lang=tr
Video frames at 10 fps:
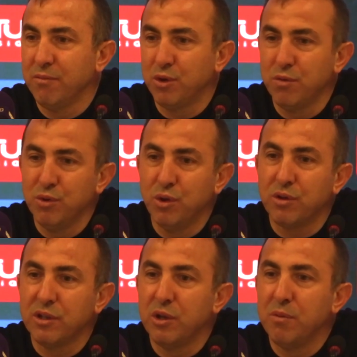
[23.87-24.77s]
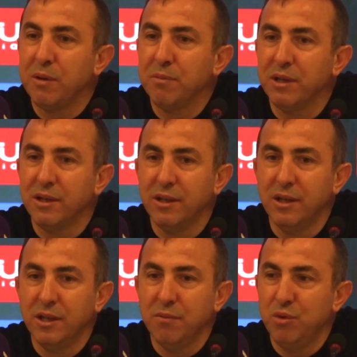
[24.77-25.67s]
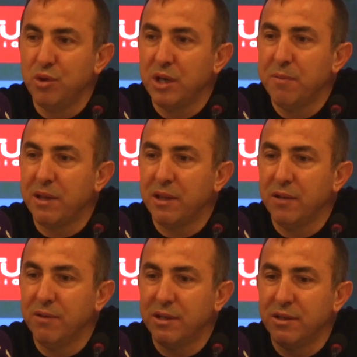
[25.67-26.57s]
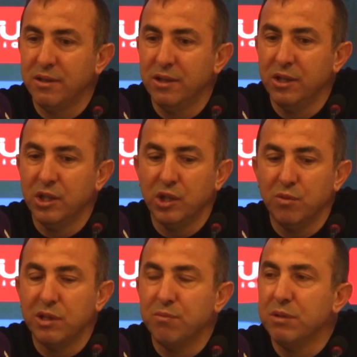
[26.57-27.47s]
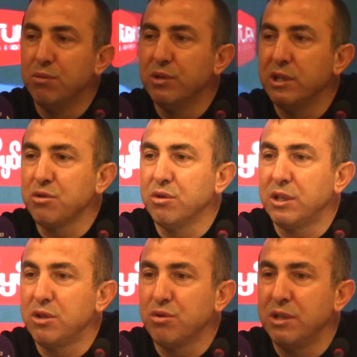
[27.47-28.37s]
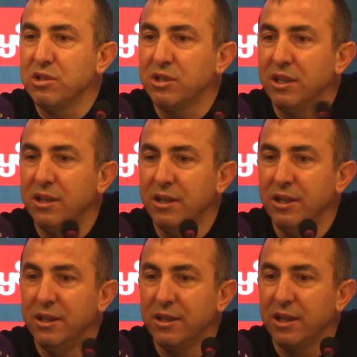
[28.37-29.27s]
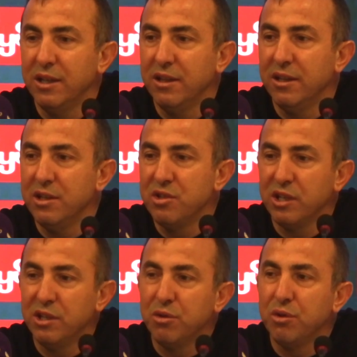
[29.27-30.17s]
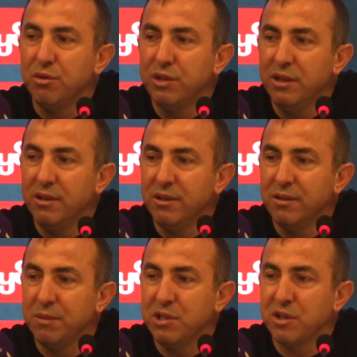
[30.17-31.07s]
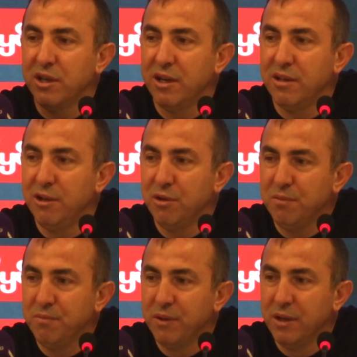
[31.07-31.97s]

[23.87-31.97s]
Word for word: Bugün bu noktada olmamda büyük emekleri var. Umarım da bundan sonraki süreçte Kendilerine canı gönülden başarılar diliyorum.